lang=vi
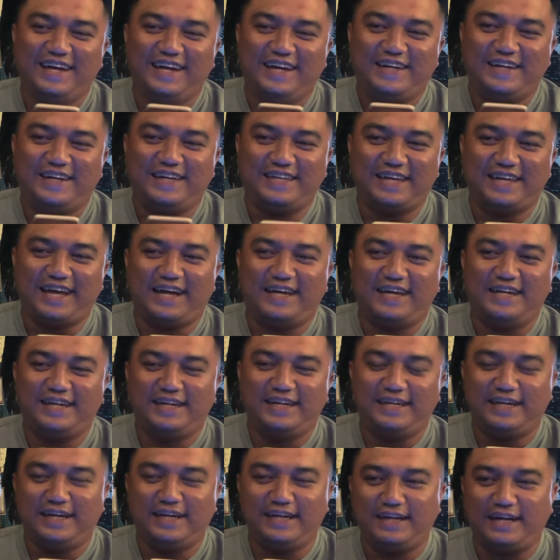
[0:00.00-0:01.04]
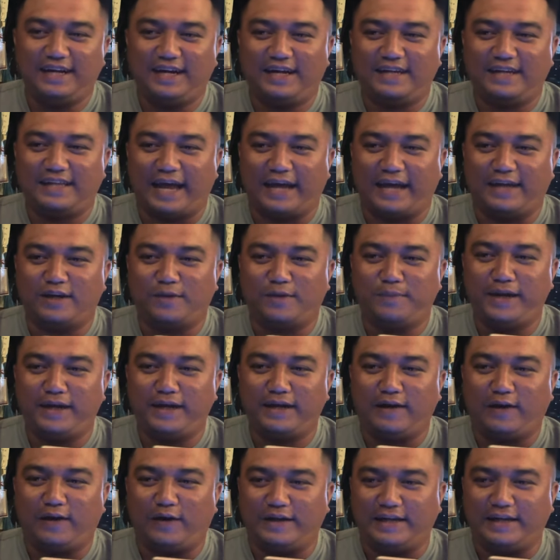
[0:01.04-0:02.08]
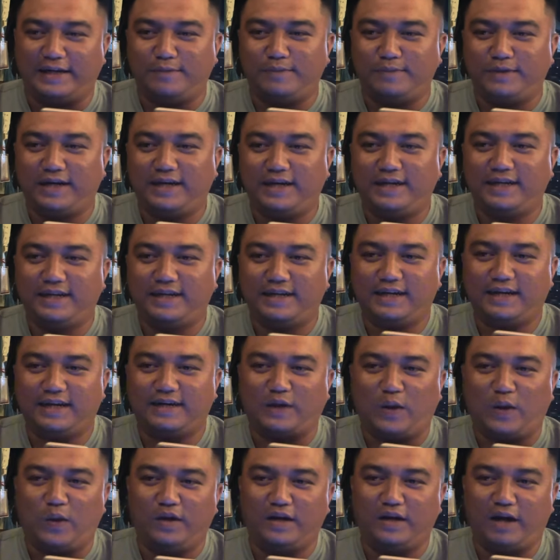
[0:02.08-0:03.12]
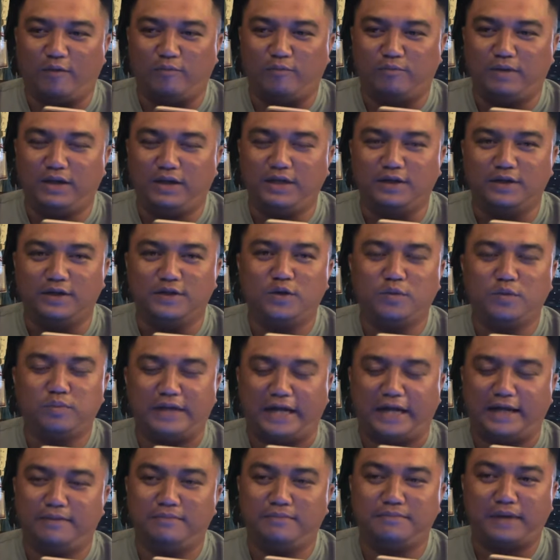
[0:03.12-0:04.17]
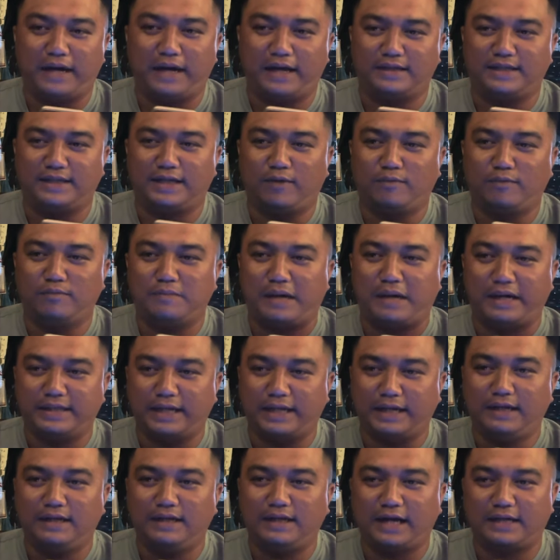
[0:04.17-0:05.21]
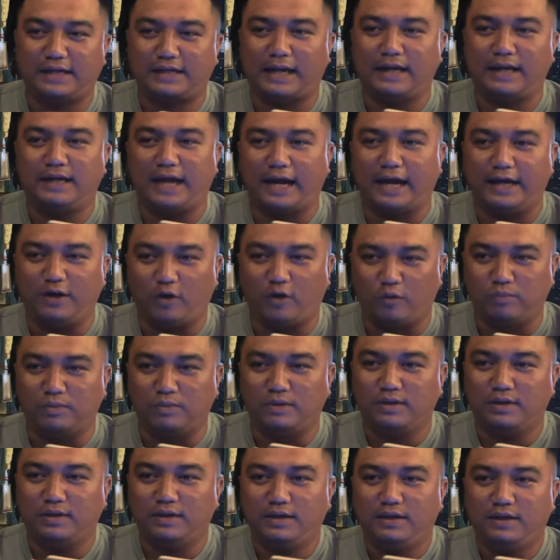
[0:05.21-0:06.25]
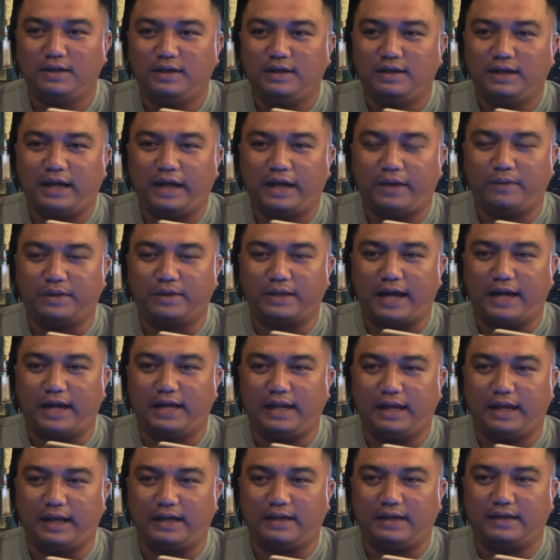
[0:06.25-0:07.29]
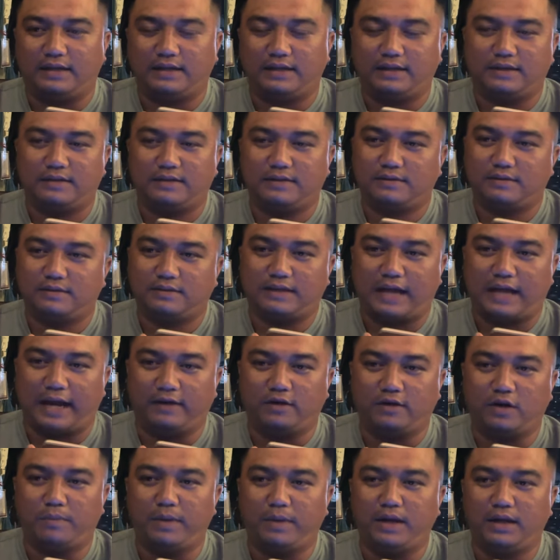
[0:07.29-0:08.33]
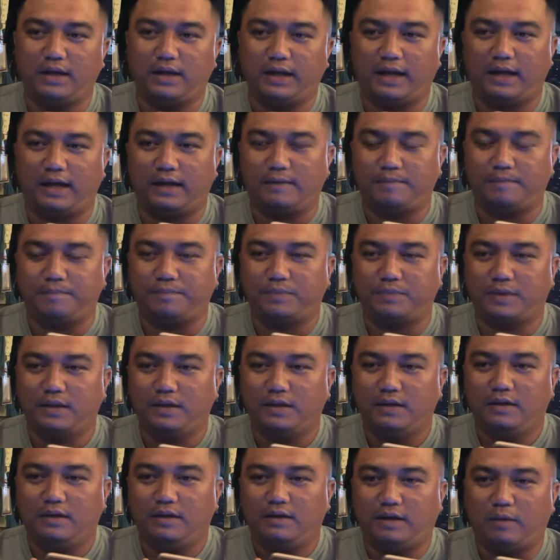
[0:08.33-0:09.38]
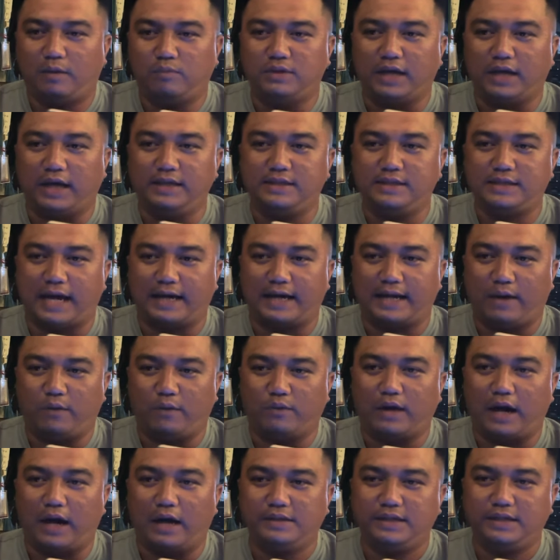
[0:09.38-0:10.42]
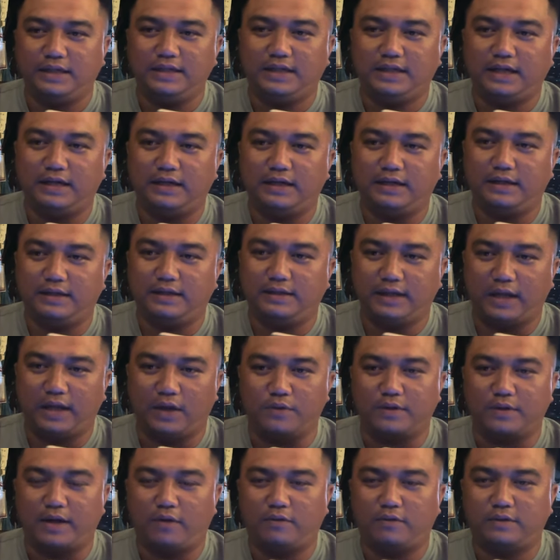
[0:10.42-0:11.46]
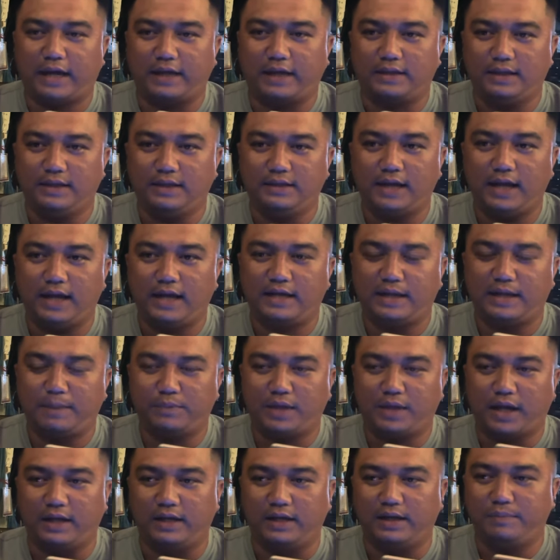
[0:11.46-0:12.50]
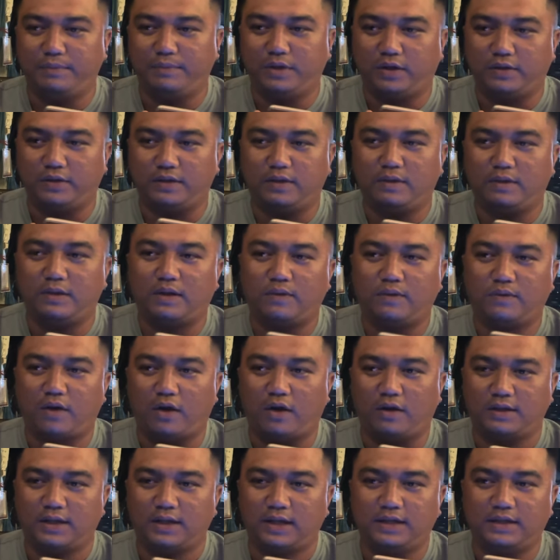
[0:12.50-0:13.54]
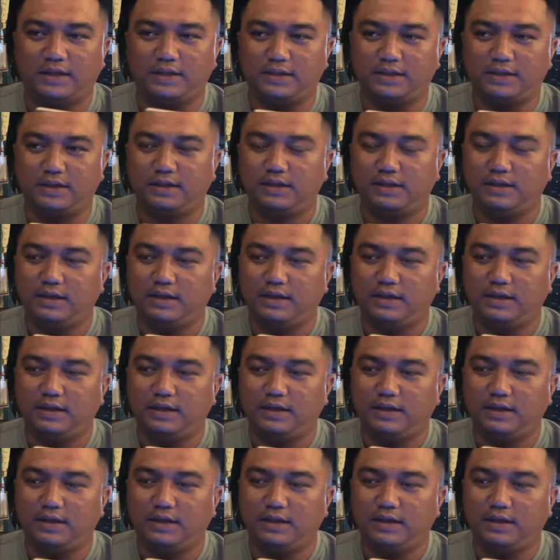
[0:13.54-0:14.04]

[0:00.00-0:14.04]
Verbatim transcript: nói chơi chứ à, thầy cho biết rồi đó ông ơi Con gồng mới nửa cúc nanh mà trong bá tánh thất thanh hải hùng Theo hoặc giả là thầy cho biết là Long Dĩ xà đầu khởi chiến chinh đó nhiều câu thầy tiên tri năm thìn lắm rồi, nó đâu còn gì nó